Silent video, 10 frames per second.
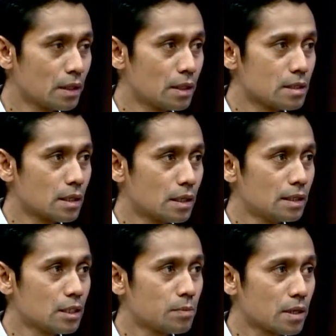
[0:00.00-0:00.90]

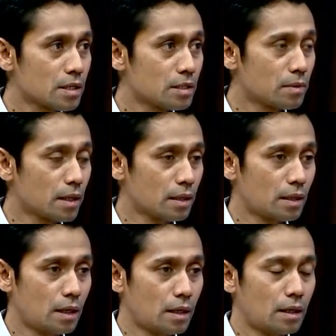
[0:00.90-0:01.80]
Seandainya aspirasi
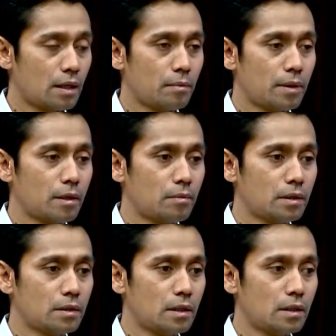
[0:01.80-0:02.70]
mereka, apa
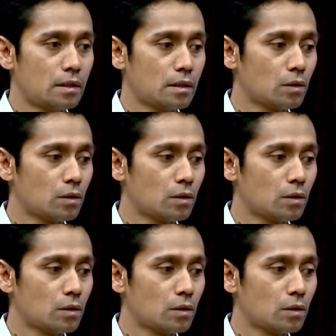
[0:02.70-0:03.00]
namanya,